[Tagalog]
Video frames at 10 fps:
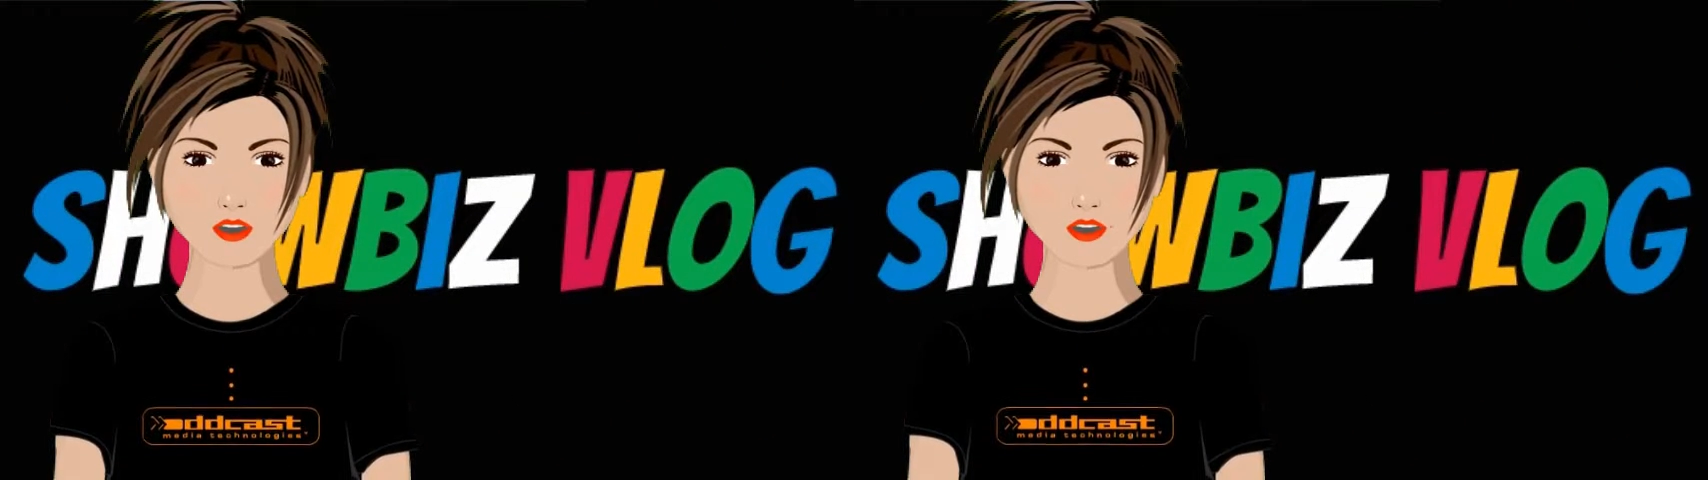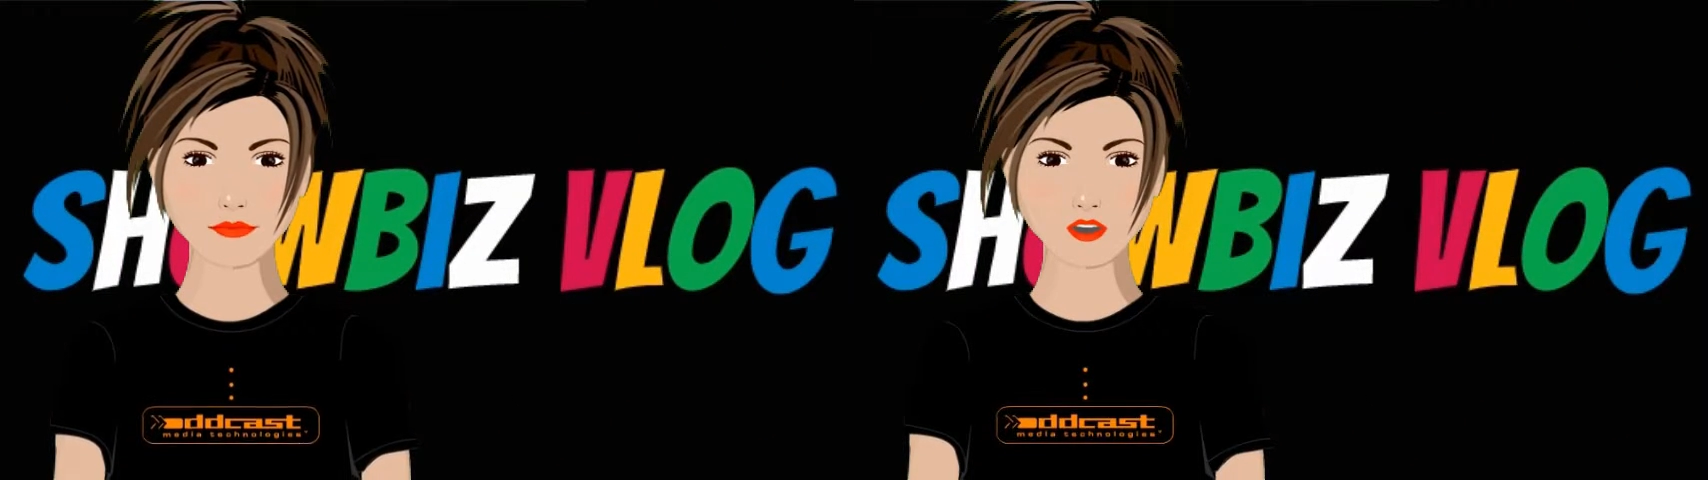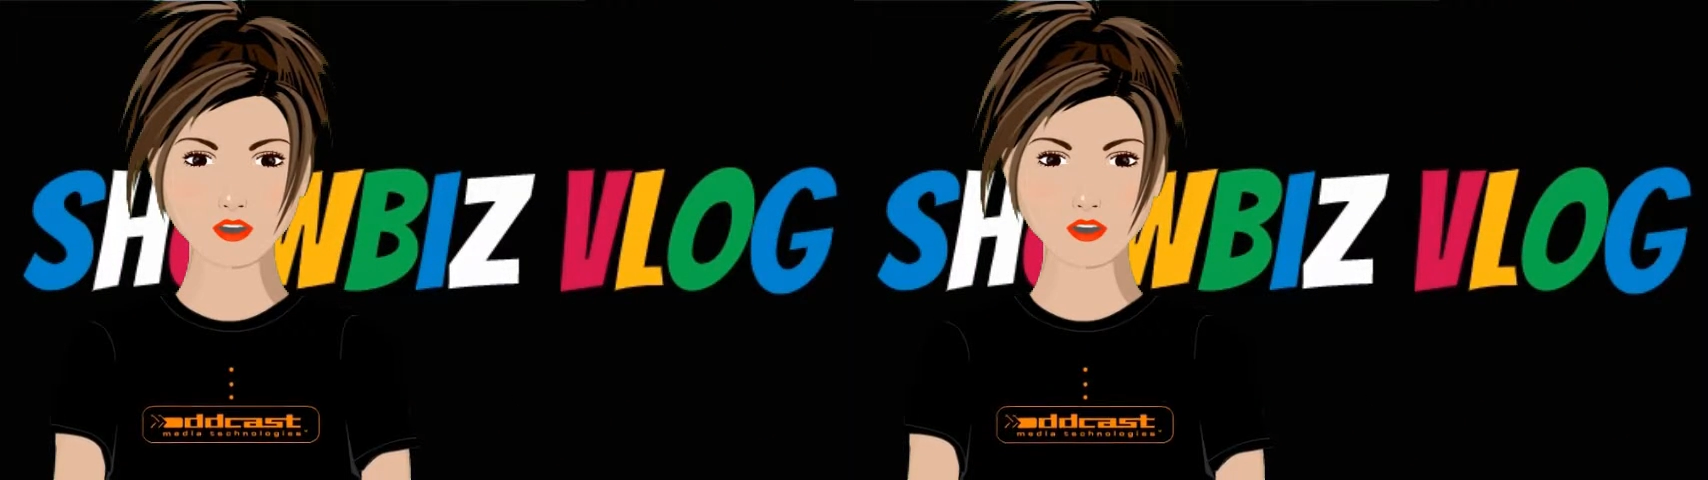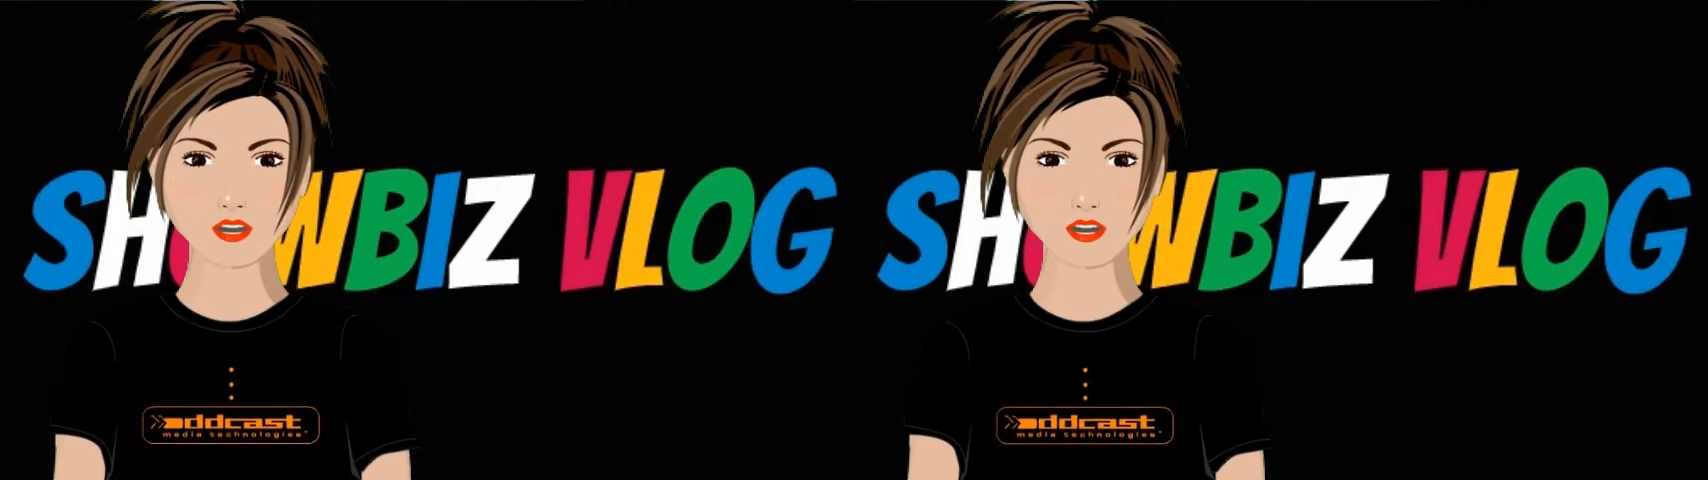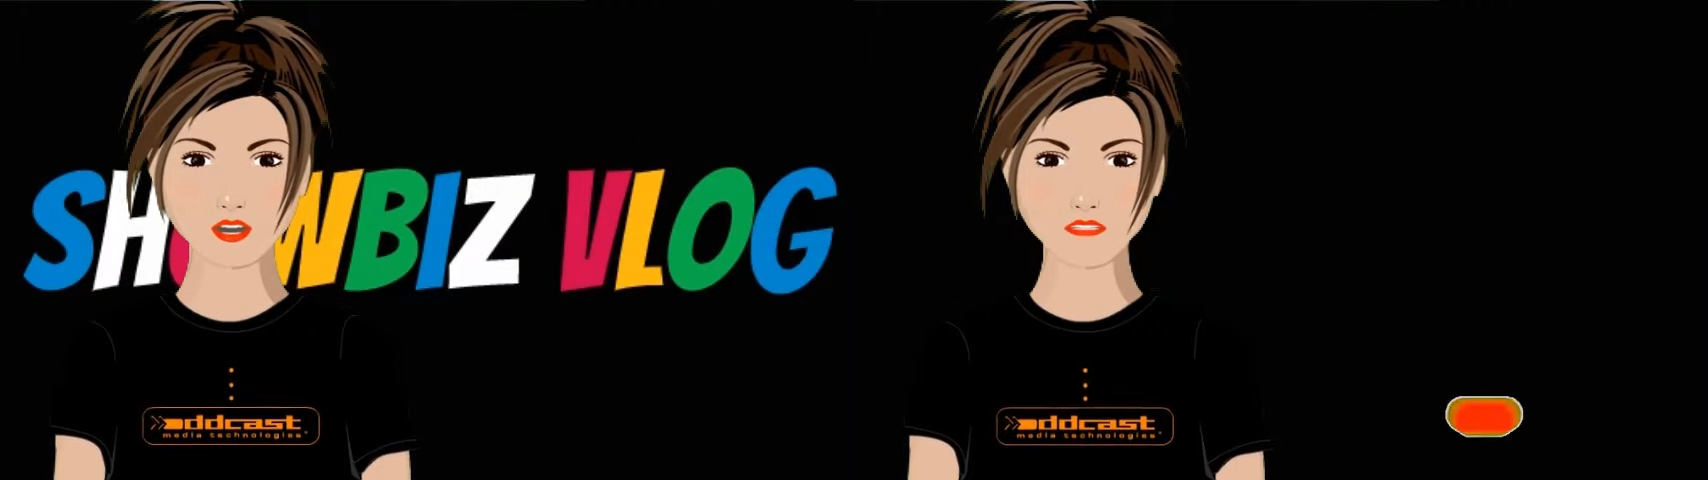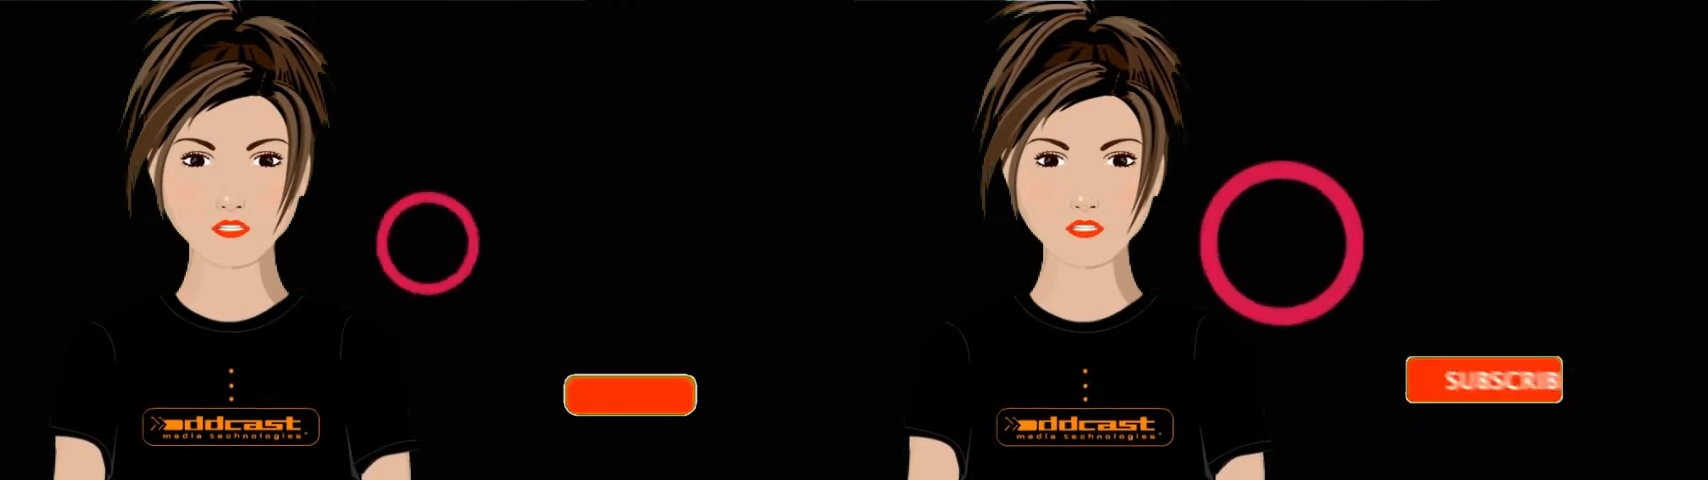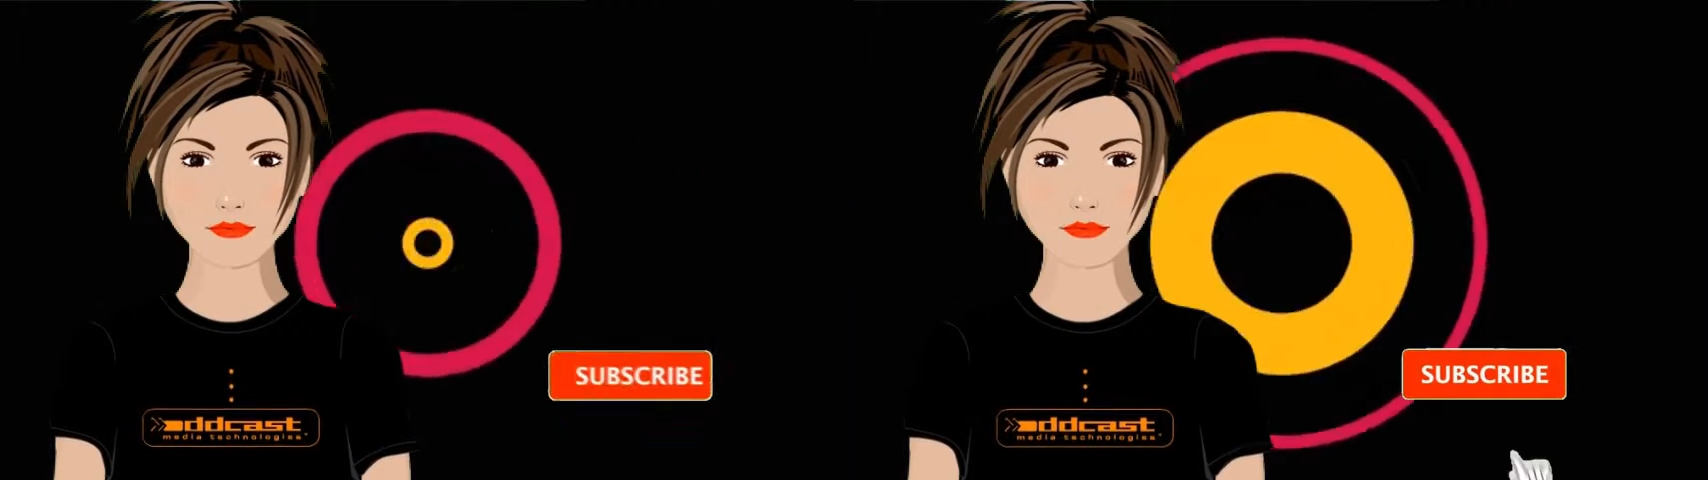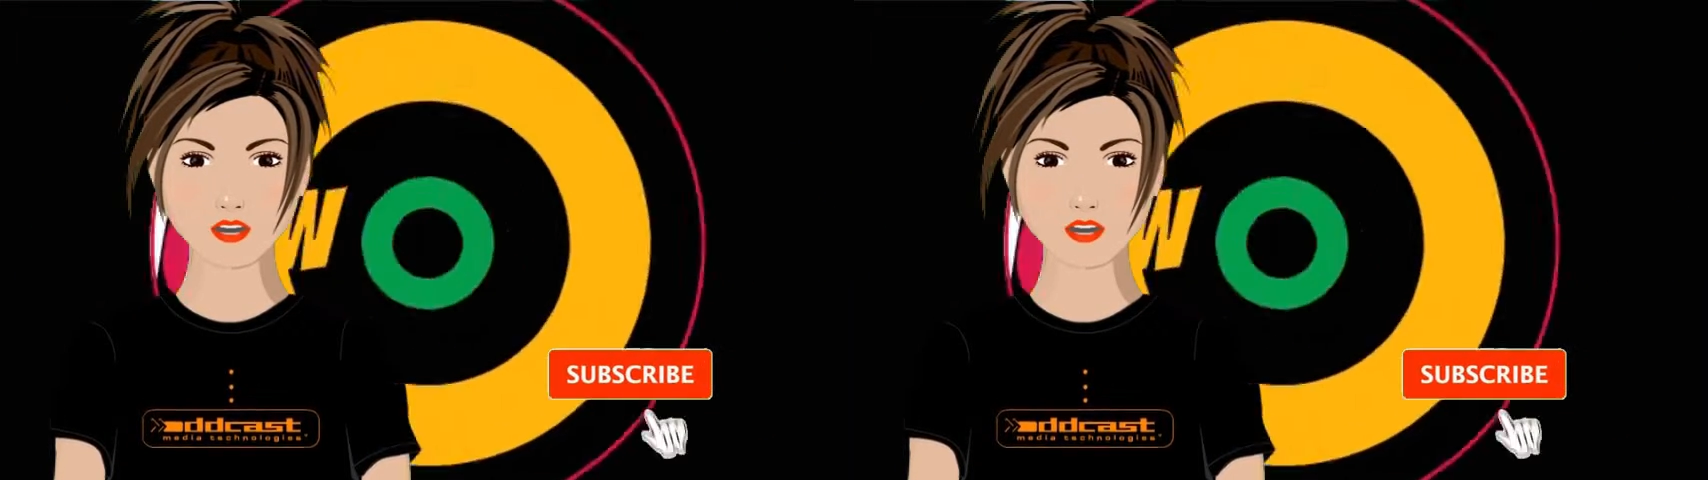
Huwag kalimutang i-click na